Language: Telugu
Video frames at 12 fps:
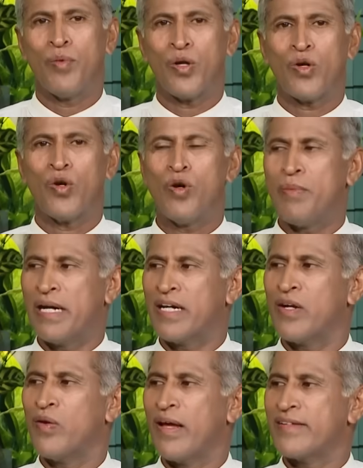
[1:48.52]
పొట్టలో
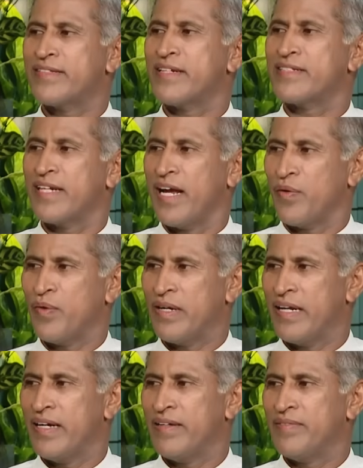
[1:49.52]
మంటలో అల్సర్స్
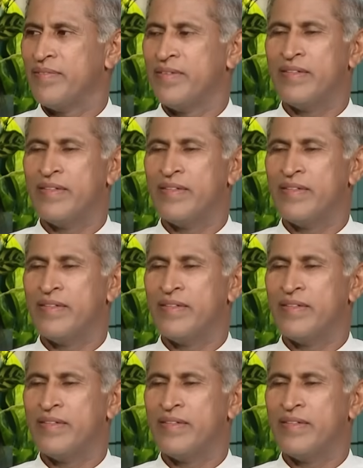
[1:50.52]
రాకుండా hmm.